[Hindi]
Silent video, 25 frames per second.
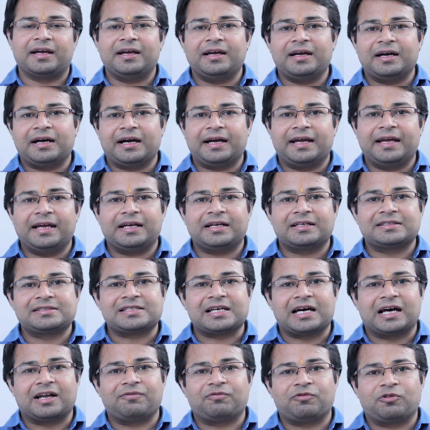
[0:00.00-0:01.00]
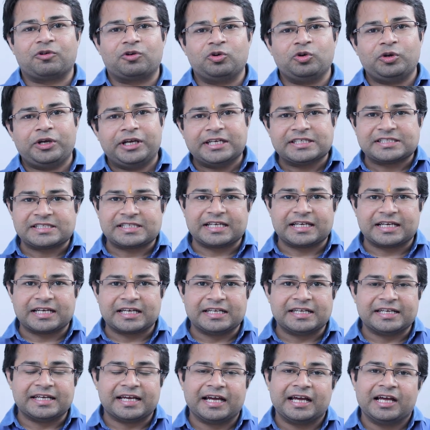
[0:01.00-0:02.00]
हैं एक शार्प फ़ोटो खींचने के
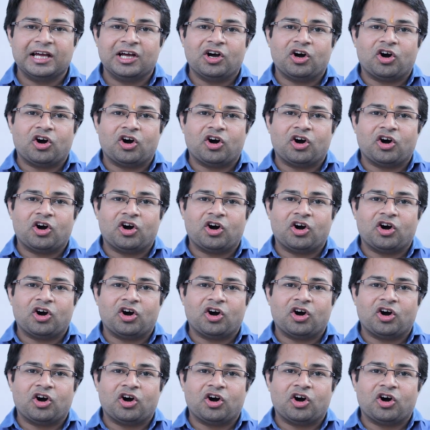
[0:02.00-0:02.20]
लिए